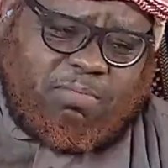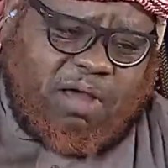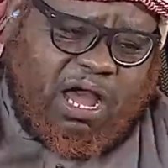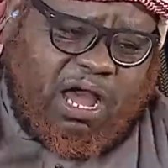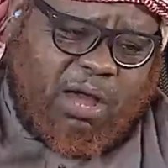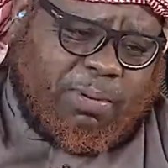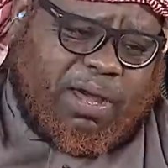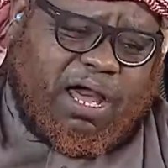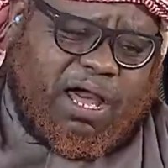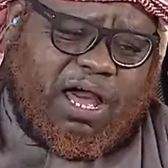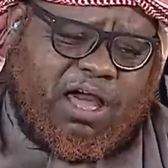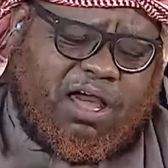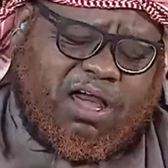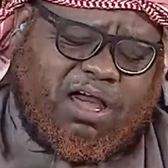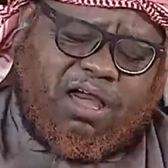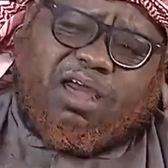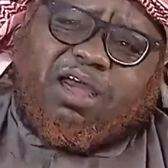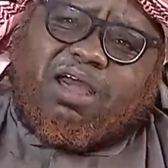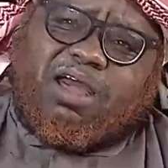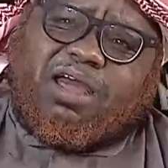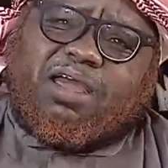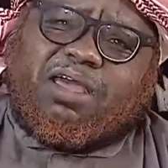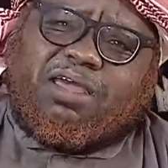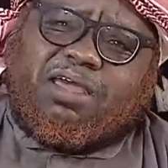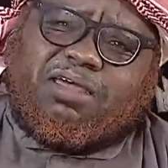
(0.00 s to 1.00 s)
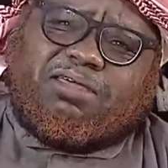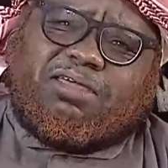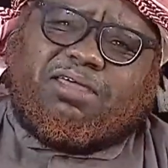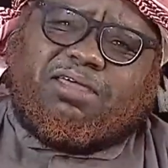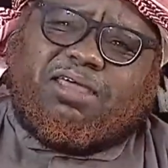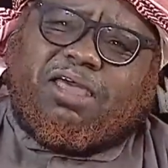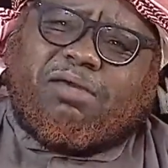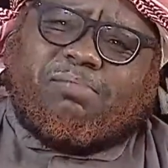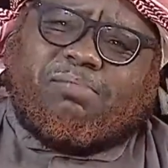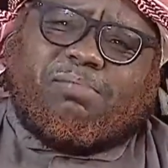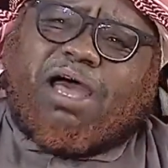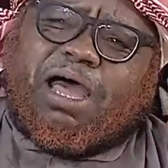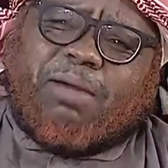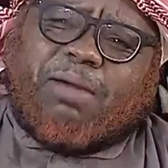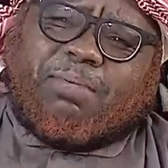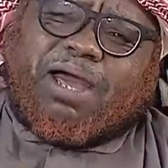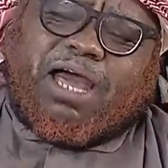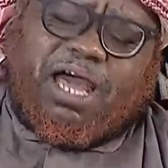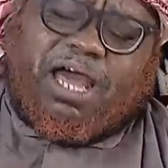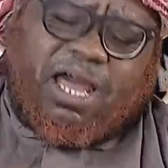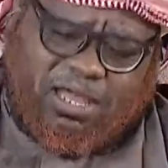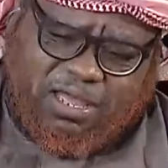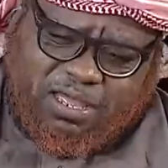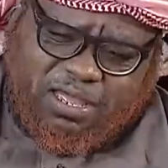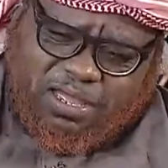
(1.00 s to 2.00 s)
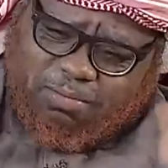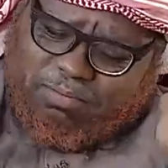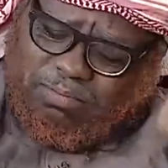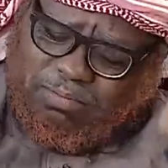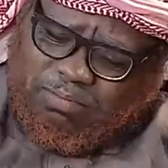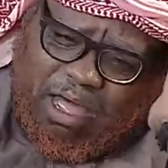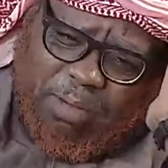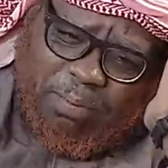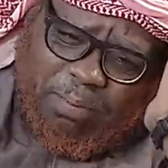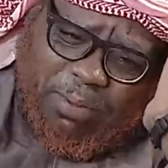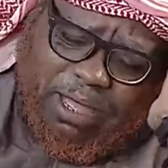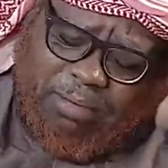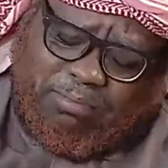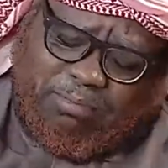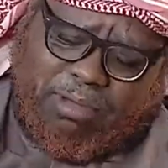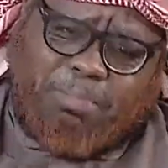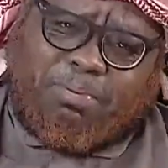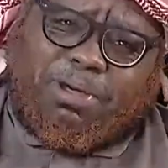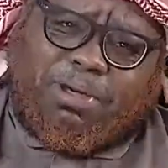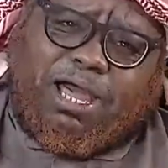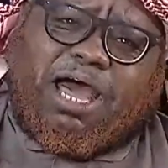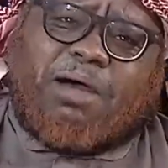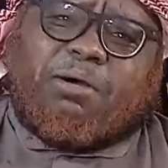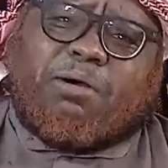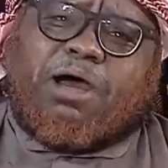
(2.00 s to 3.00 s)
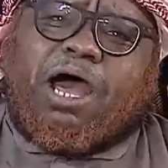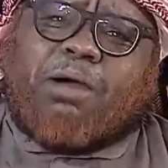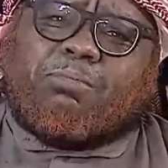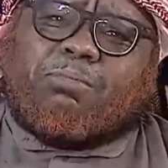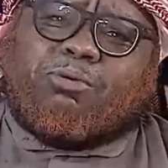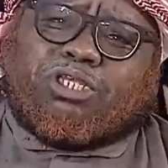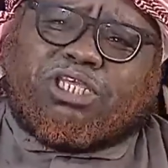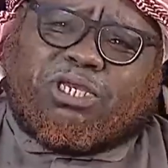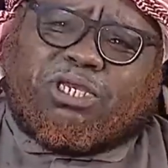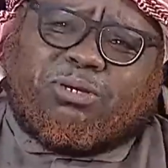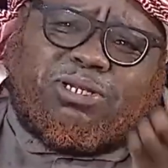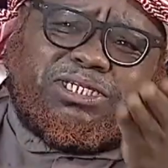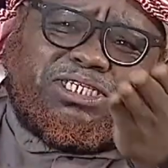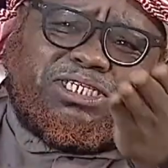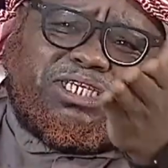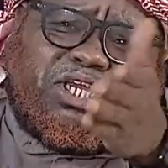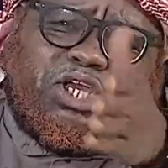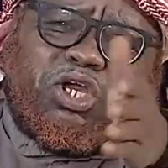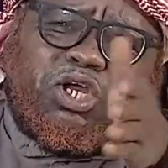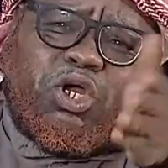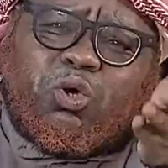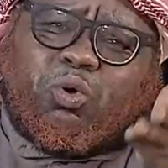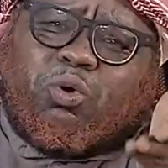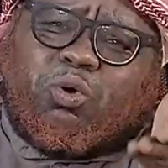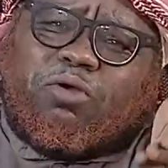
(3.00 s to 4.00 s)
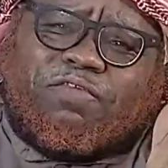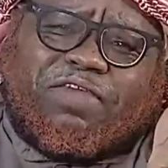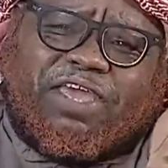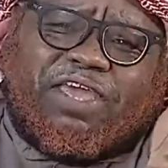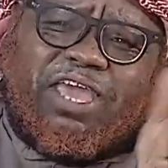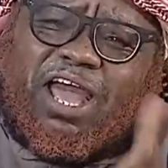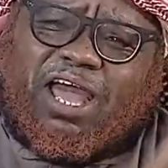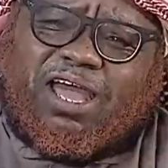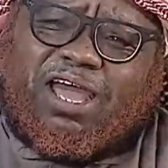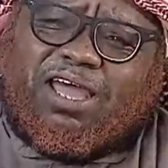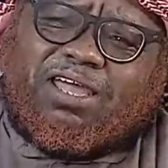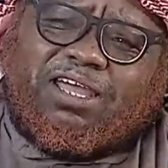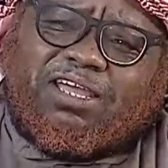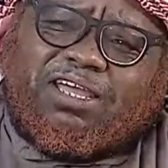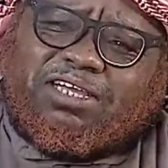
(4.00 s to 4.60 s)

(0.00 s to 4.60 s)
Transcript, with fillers: ما ابغى الله يطول بعمرك ما ابغى ما ابغى ما ابغى اموت يا ولدي وفي